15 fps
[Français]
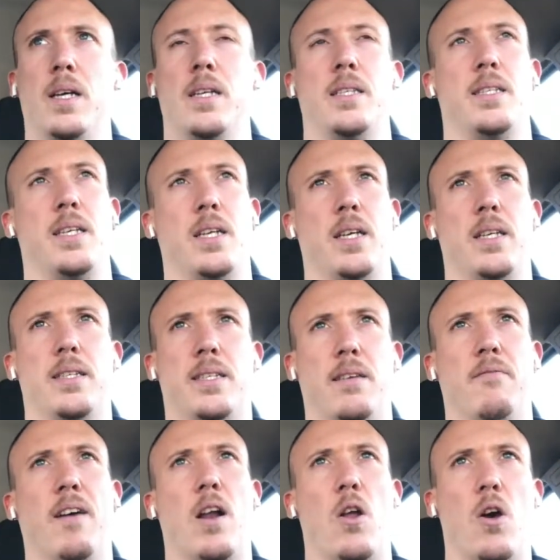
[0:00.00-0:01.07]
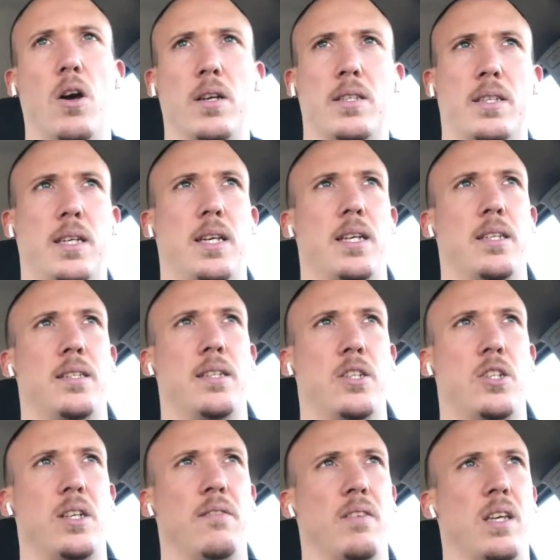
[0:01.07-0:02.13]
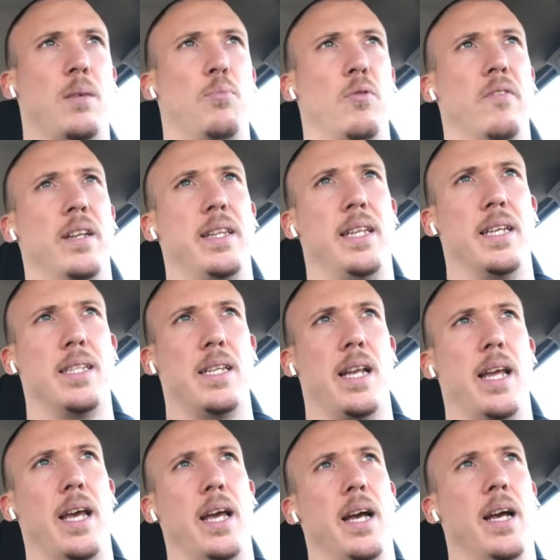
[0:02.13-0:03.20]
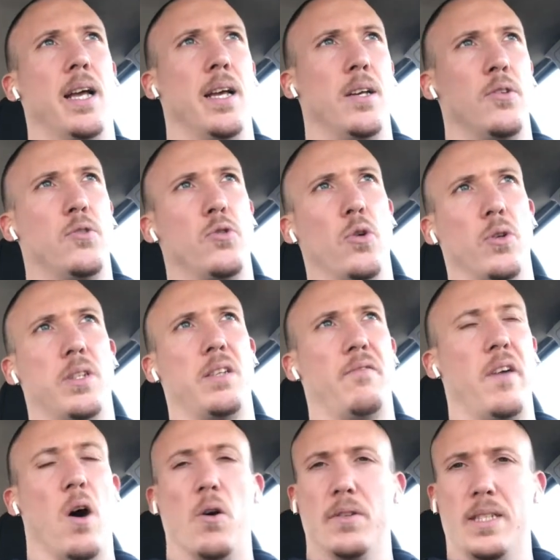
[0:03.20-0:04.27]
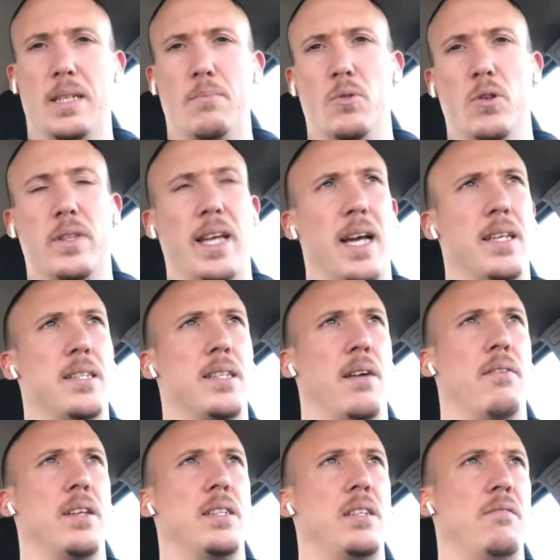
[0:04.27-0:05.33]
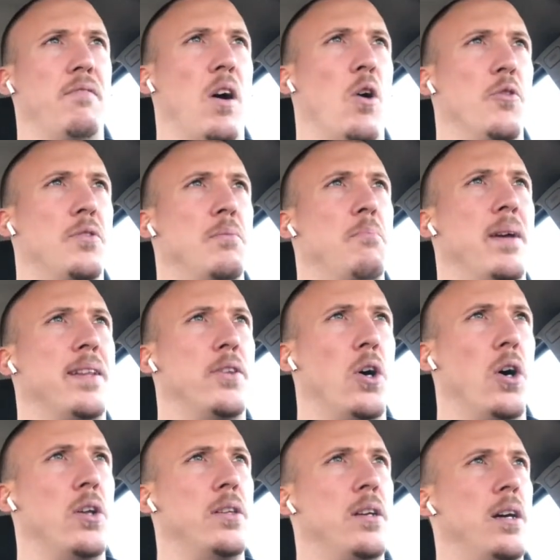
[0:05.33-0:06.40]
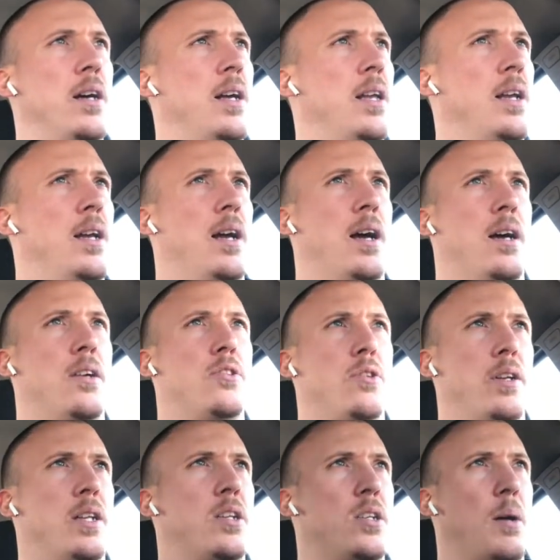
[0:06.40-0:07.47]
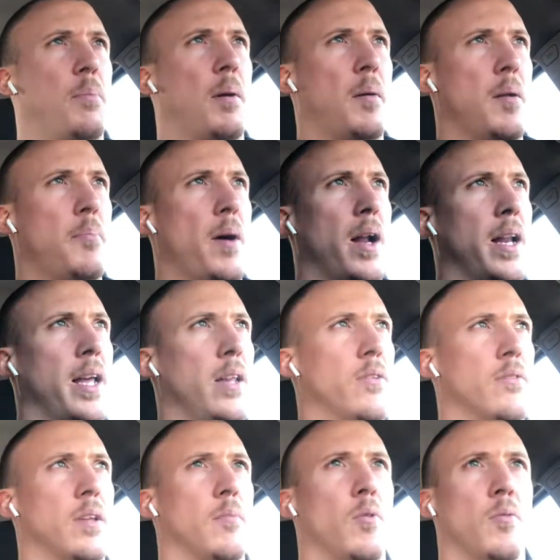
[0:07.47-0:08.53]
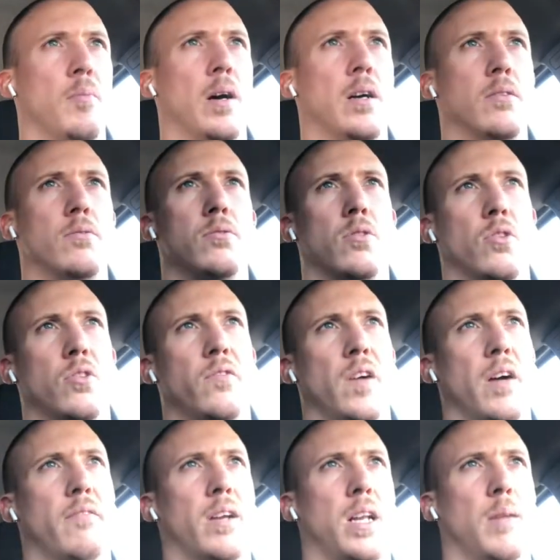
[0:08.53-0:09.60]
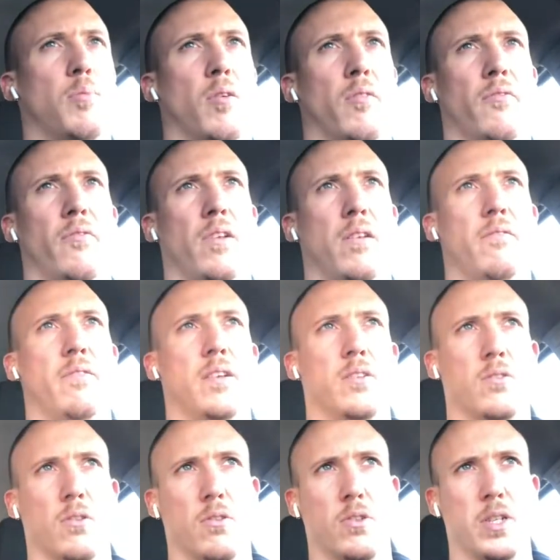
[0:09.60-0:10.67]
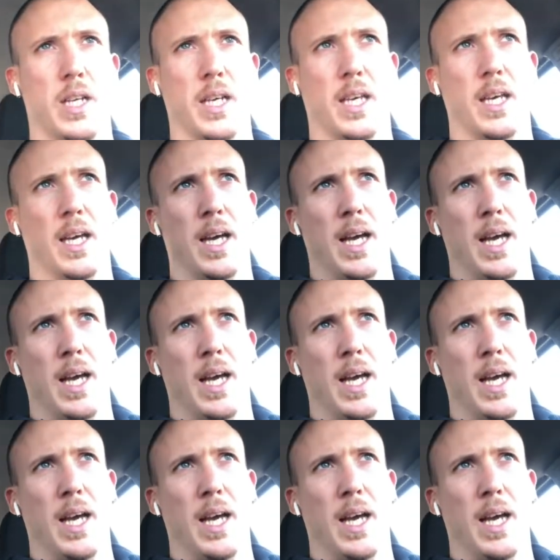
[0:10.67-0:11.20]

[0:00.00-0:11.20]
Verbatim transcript: ces, valeurs, ces, ces, chiffres qui peuvent être décelés sur différents types de tests, avec différentes méthodes. Euh, j'en ai déjà pas mal parlé, notamment ben, ce que je fais avec les profils physiologiques.